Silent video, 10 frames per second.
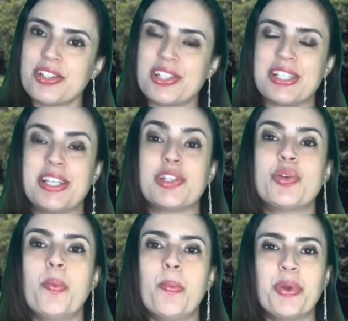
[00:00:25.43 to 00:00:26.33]
sejam
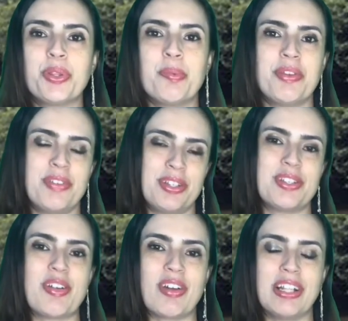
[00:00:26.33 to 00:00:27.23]
muito bem-vindos
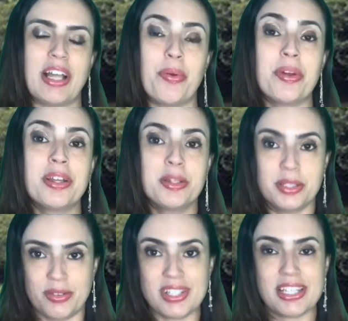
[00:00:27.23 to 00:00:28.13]
ao canal.
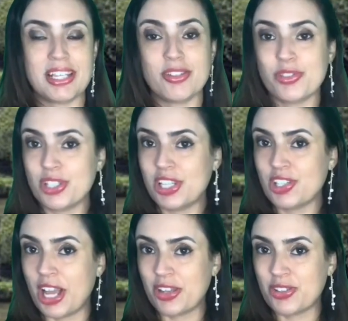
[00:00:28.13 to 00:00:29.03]
Não esqueçam de
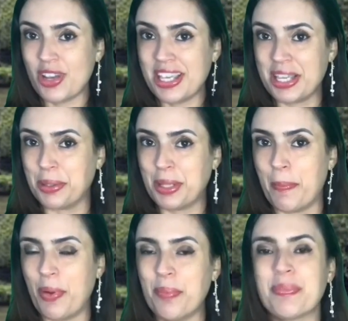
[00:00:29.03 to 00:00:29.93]
deixar o joinha, tá
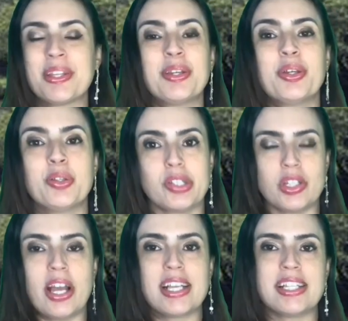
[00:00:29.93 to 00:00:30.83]
bom? Na
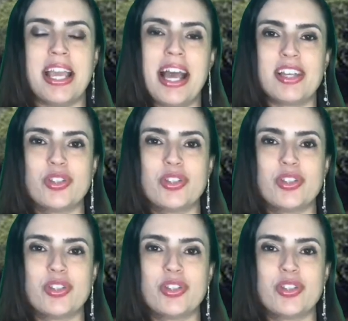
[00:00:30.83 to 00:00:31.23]
Histórias Reais de